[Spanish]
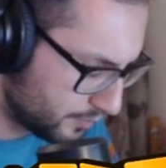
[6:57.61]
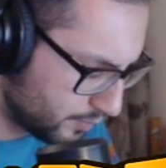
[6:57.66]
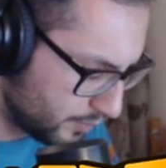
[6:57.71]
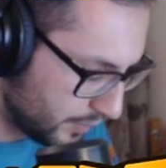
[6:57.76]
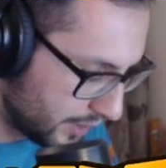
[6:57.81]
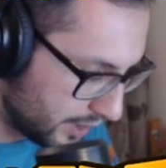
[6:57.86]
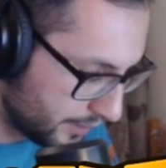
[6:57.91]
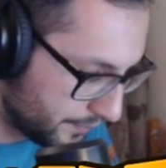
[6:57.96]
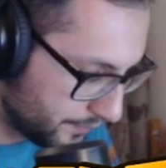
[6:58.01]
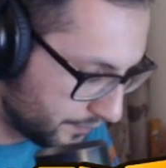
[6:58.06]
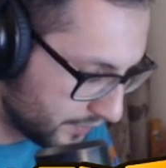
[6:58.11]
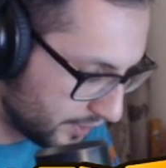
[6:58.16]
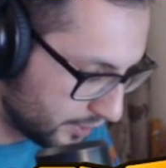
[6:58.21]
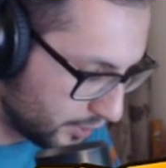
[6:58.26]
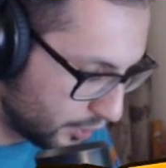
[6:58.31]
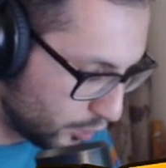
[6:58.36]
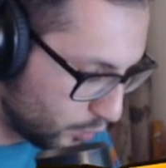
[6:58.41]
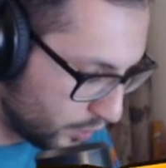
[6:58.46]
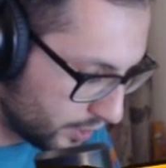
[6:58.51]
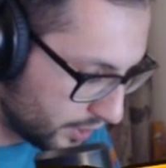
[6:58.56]
Vale, teniendo
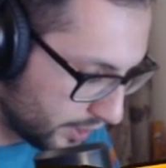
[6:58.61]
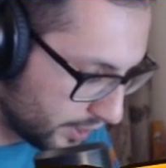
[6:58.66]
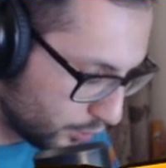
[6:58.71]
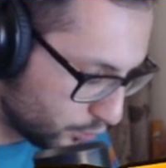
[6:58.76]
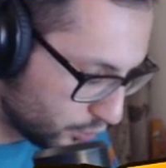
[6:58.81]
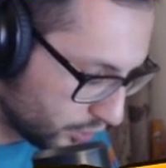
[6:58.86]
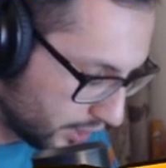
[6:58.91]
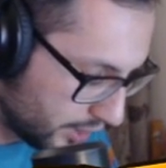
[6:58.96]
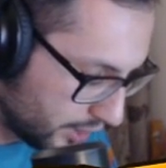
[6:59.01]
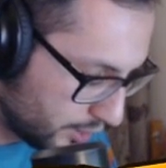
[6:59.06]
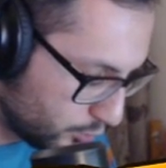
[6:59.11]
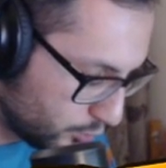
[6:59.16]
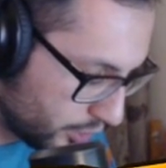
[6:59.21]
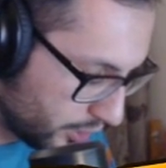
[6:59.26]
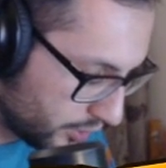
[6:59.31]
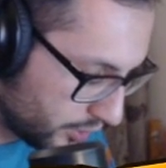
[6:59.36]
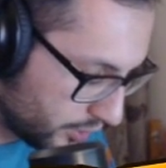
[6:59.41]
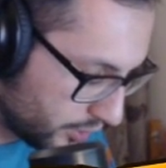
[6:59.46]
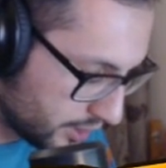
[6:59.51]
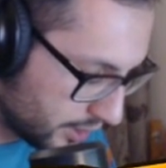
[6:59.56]
en cuenta que usa el
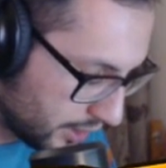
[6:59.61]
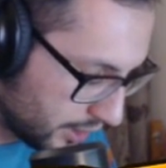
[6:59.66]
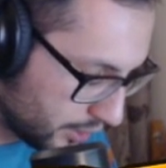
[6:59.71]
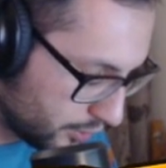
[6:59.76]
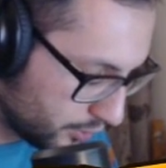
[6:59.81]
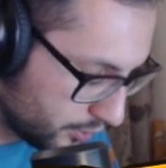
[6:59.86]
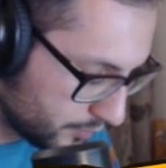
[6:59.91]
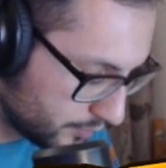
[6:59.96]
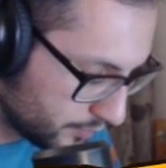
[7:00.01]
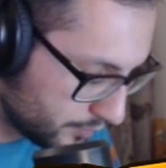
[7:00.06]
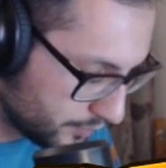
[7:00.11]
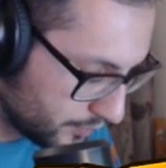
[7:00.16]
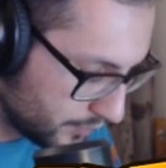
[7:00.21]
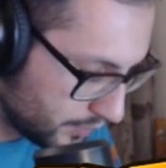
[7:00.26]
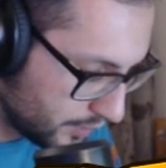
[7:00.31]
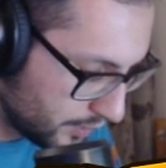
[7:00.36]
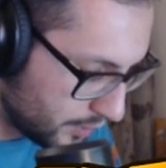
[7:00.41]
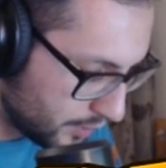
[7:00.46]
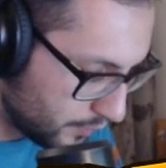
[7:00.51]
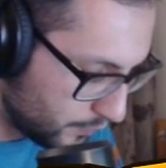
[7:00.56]
bolega en este lado,
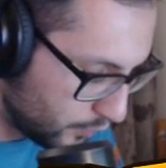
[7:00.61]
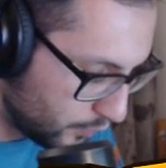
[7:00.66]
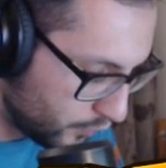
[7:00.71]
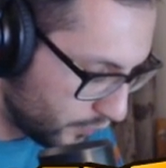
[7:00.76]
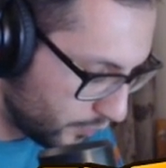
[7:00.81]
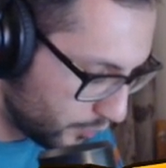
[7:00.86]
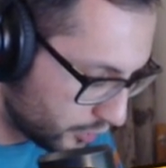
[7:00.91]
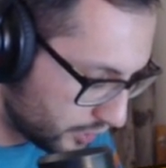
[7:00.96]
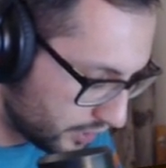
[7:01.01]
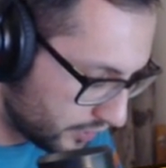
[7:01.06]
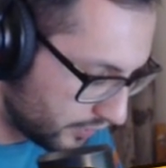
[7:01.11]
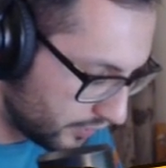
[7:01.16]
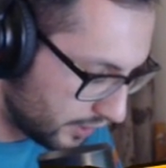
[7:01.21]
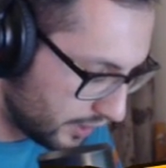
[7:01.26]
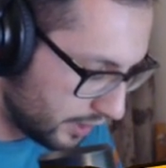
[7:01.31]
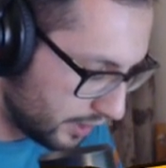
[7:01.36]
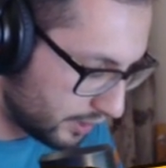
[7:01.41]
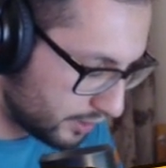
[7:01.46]
volvemos a ciclear